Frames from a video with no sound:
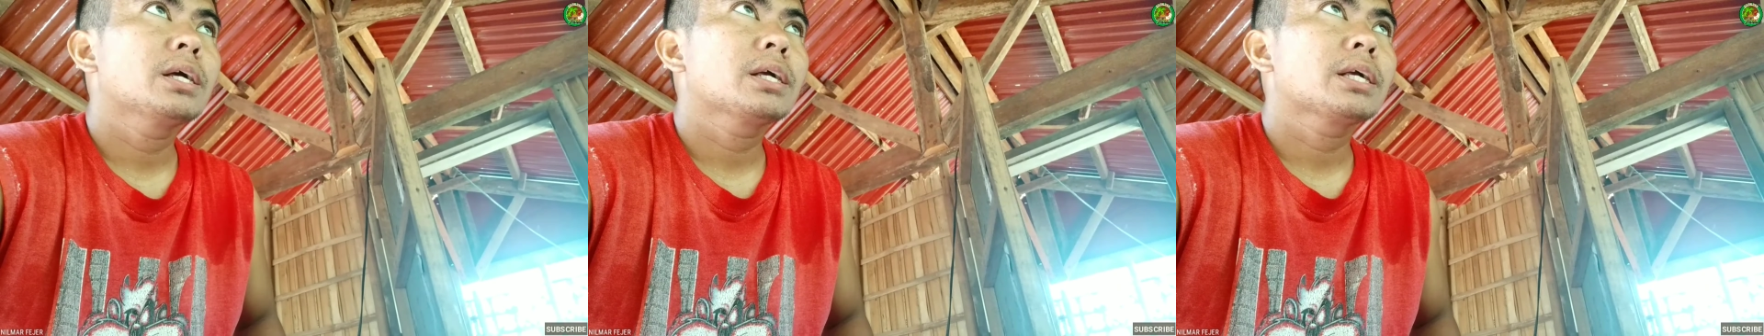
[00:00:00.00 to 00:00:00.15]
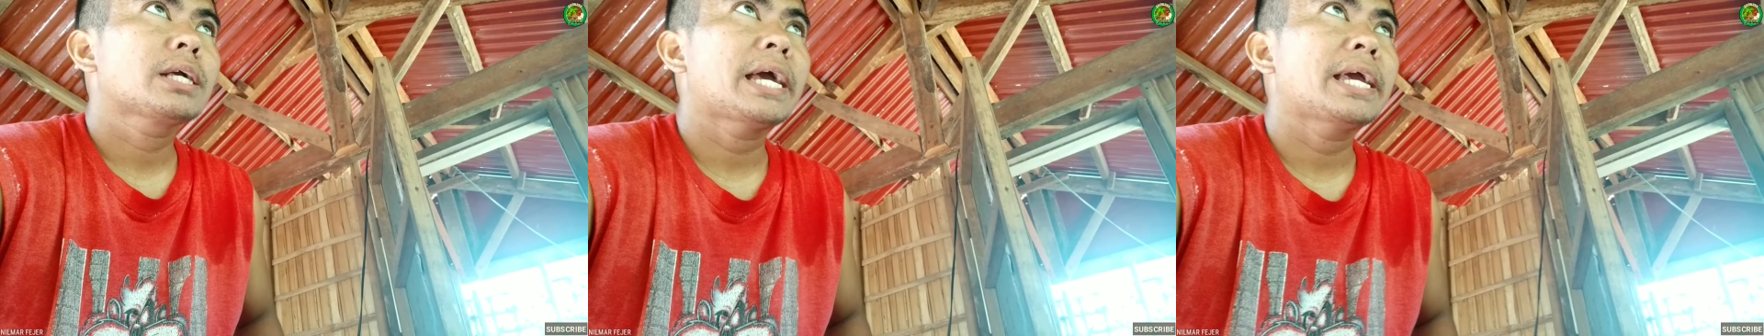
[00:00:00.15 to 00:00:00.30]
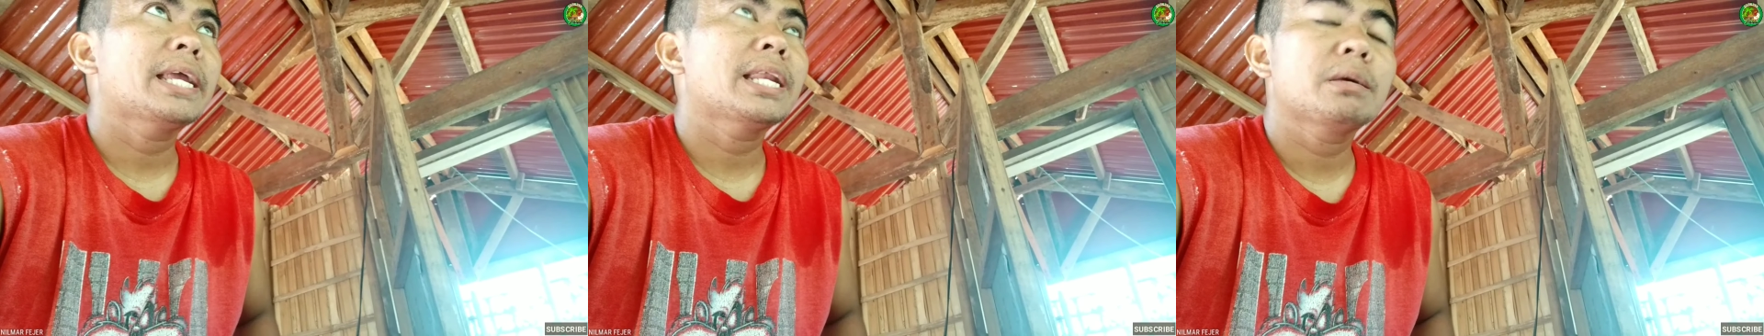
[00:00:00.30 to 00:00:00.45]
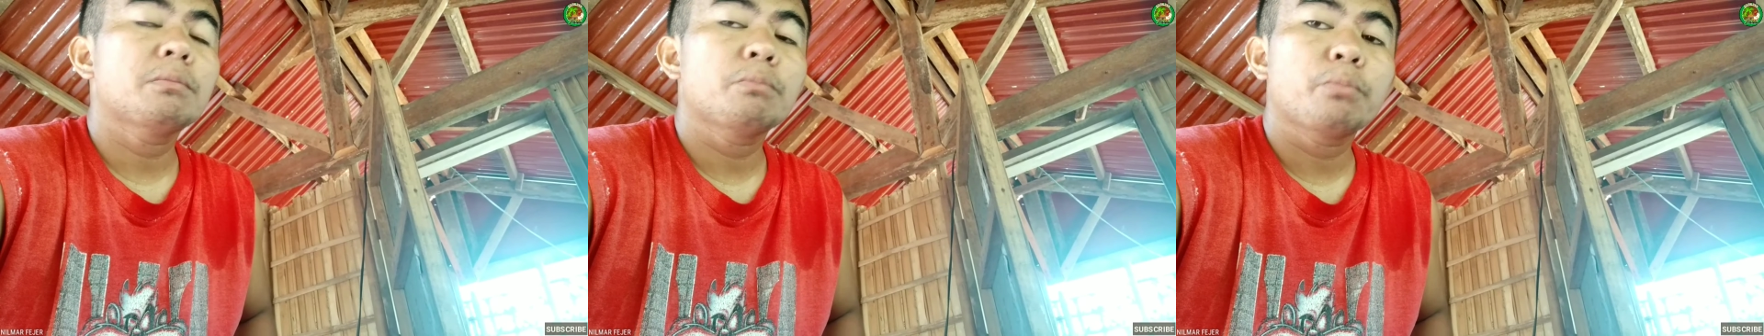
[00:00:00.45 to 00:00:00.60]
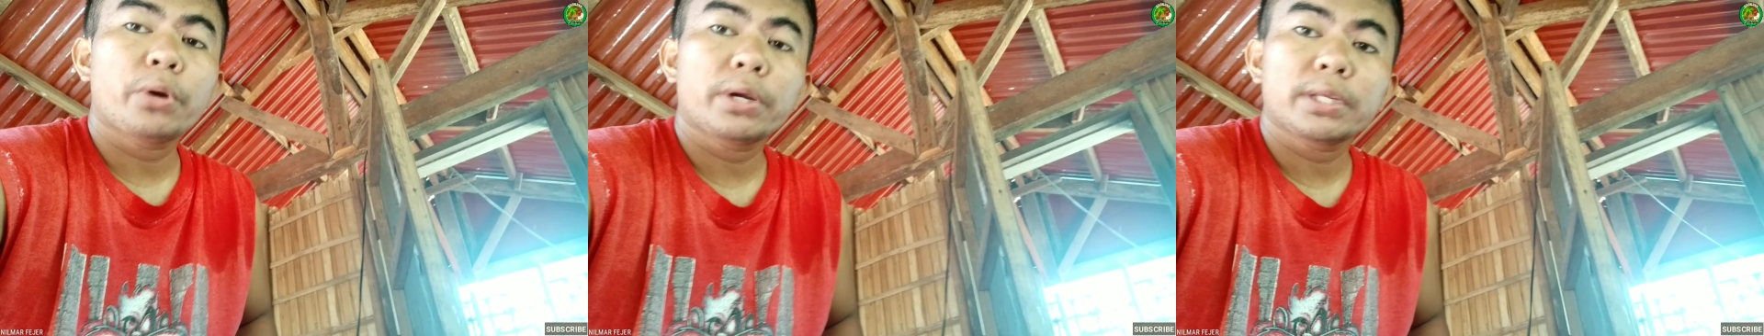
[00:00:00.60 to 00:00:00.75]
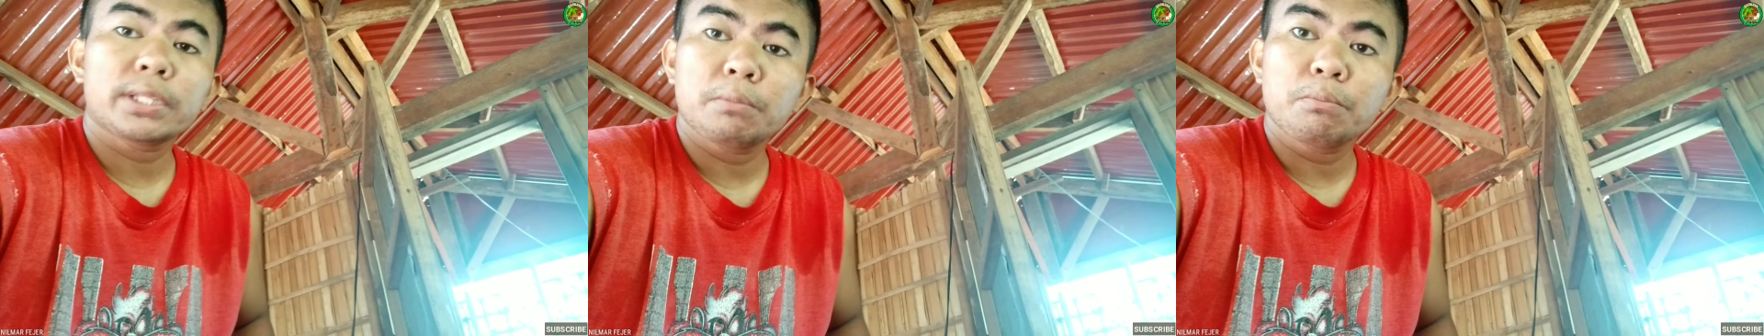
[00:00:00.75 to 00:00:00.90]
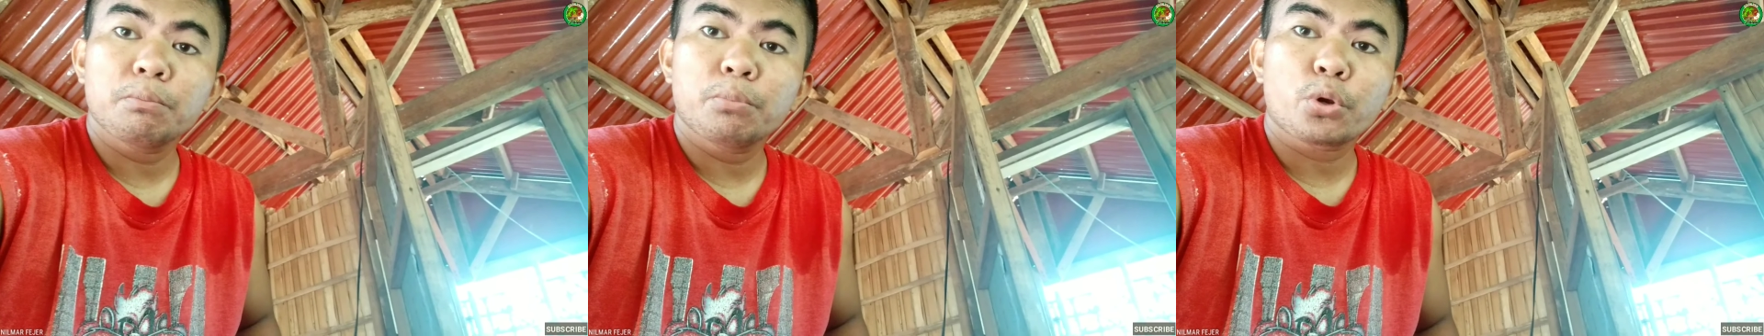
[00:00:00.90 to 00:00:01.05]
kailan
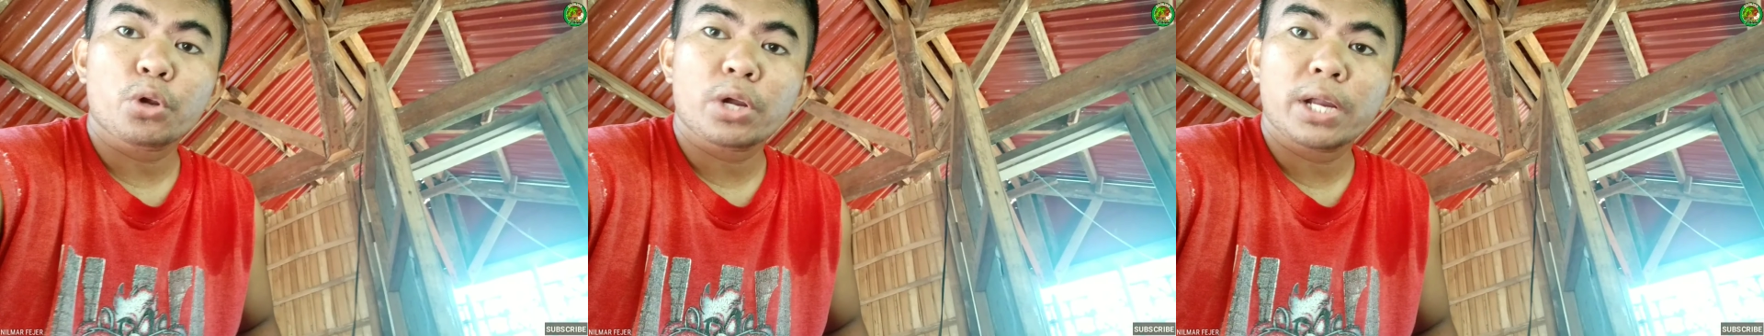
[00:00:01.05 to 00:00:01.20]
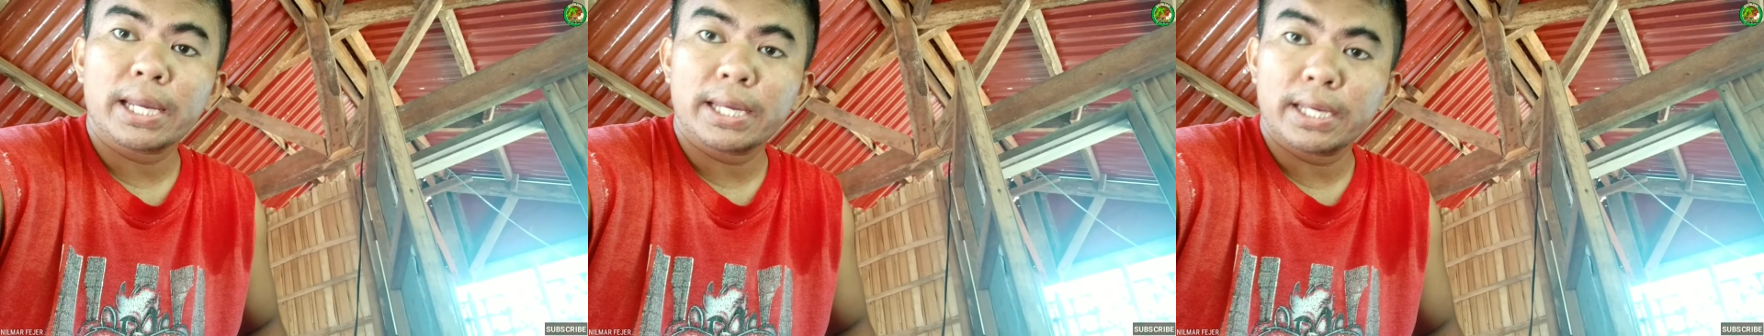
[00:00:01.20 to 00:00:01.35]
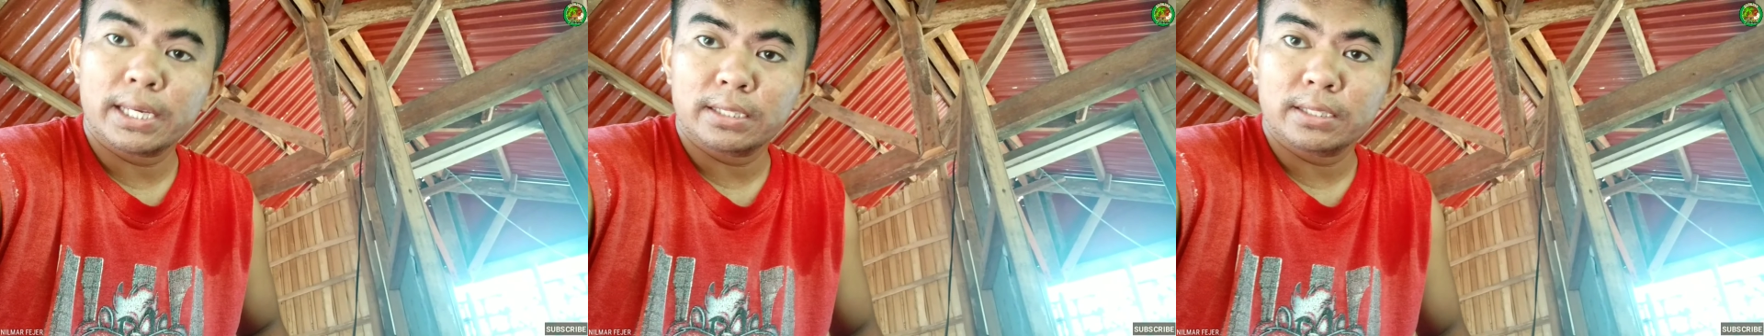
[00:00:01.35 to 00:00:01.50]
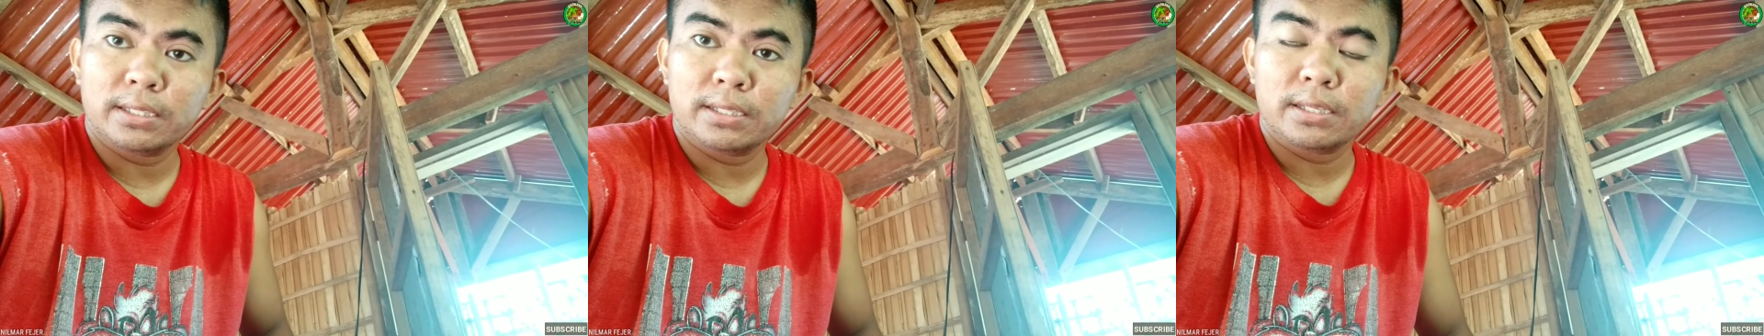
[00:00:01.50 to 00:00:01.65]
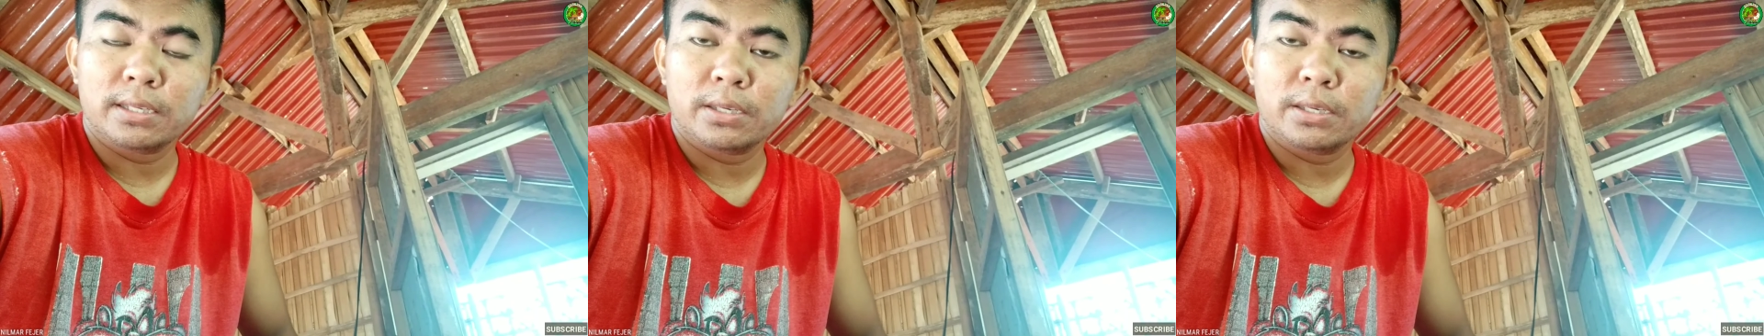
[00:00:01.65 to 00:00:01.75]
pwedeng purgahin